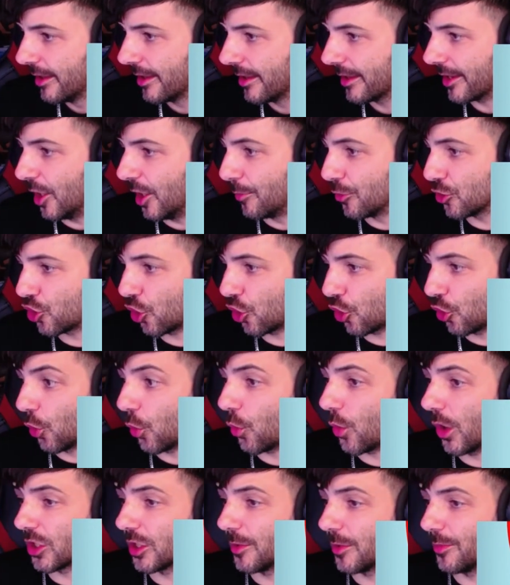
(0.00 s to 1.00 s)
que lo he puesto con un
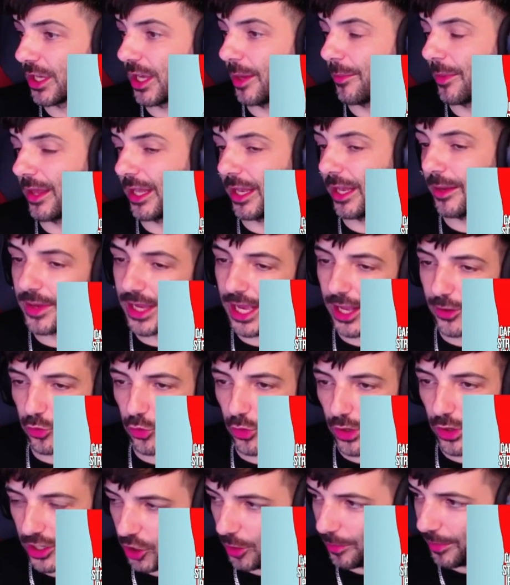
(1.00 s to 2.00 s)
4 porque madre mía,
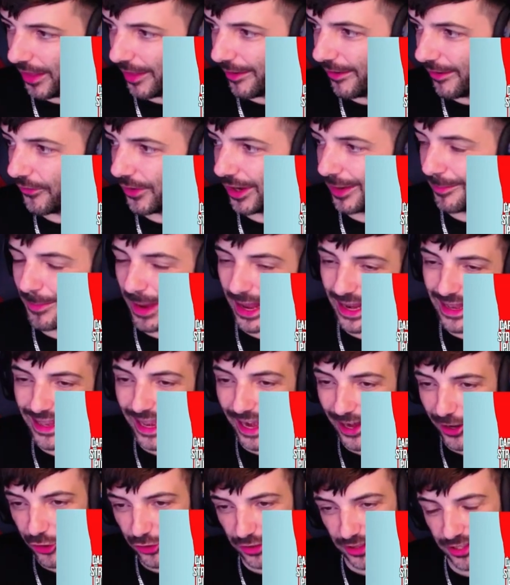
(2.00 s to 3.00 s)
tú, el nombre de Ivan Forever más
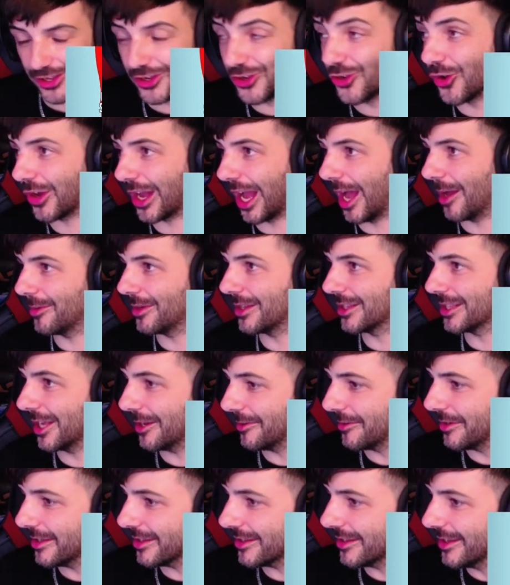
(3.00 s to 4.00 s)
largo, tío, y no cabe,
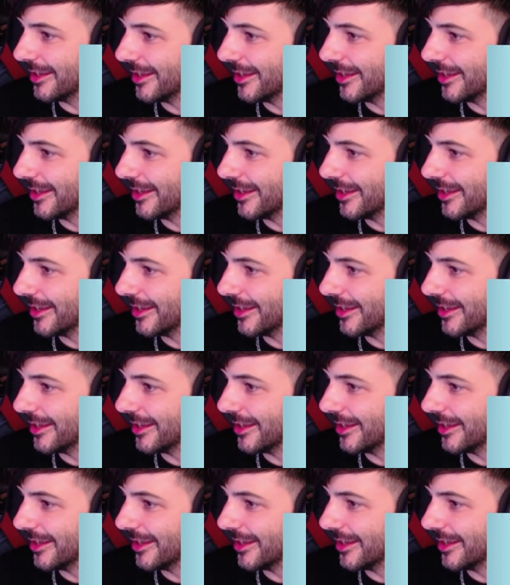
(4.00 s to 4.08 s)
¿sabes?